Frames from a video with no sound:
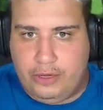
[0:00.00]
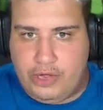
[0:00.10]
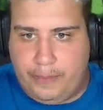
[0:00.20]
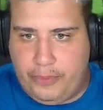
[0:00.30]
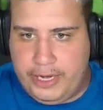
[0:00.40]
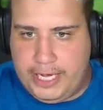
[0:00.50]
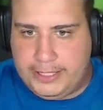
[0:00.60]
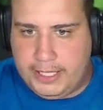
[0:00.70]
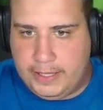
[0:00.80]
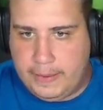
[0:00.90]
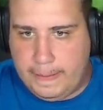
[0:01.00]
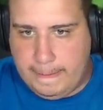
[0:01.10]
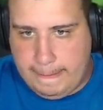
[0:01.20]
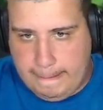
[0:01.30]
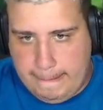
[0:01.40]
do japonês, hein?
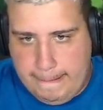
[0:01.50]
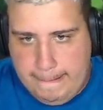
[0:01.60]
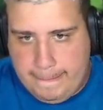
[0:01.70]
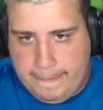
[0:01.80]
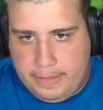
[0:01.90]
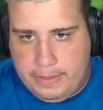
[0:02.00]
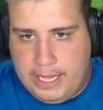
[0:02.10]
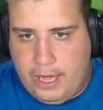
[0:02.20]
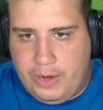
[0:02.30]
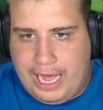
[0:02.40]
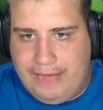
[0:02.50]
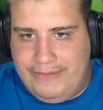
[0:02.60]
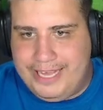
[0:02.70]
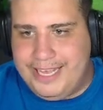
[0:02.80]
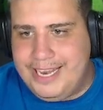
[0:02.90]
Não,
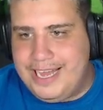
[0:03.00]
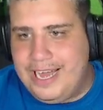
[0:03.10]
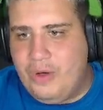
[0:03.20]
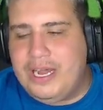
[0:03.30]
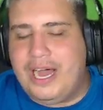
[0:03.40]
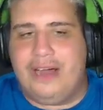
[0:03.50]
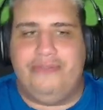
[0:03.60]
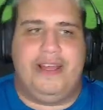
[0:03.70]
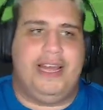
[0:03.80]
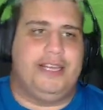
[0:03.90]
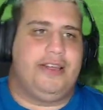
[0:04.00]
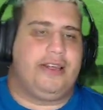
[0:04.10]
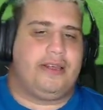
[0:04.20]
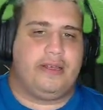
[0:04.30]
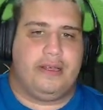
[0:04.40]
Narravete, não, Narravete.
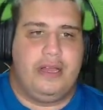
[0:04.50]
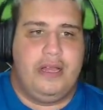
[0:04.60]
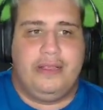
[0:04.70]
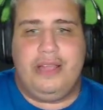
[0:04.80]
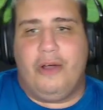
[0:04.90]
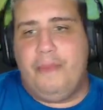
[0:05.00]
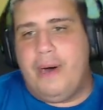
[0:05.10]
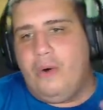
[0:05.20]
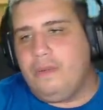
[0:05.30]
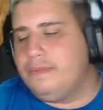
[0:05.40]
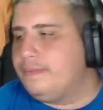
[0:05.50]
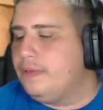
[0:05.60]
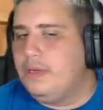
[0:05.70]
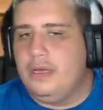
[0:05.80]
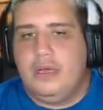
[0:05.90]
Teu mão...
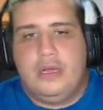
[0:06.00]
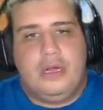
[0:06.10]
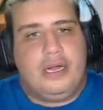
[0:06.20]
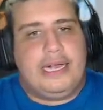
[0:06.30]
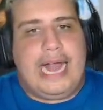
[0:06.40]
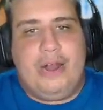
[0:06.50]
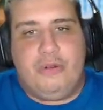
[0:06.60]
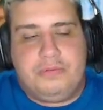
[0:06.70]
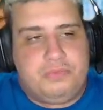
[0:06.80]
Cara,